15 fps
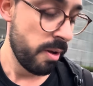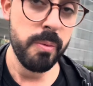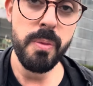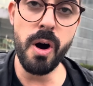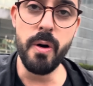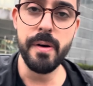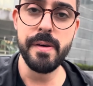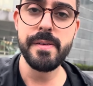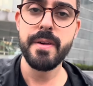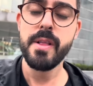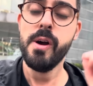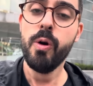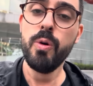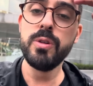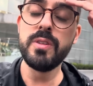Bom,
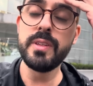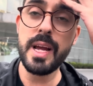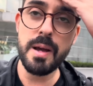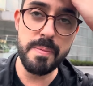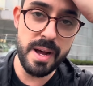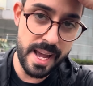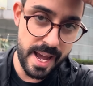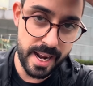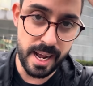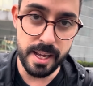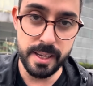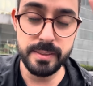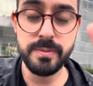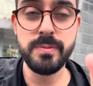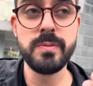o tema era
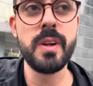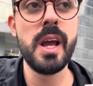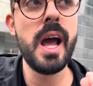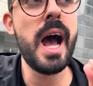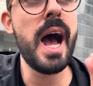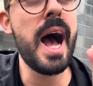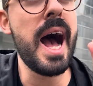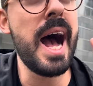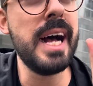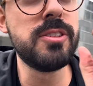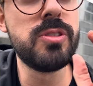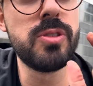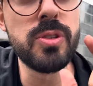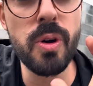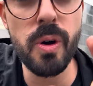
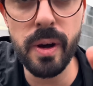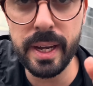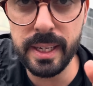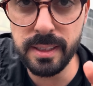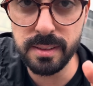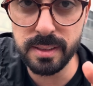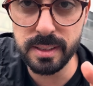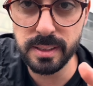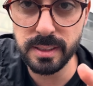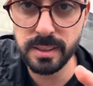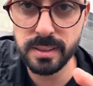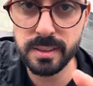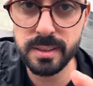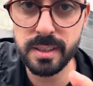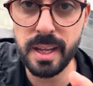ações
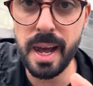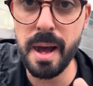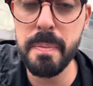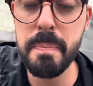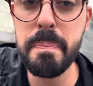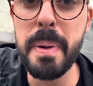tá?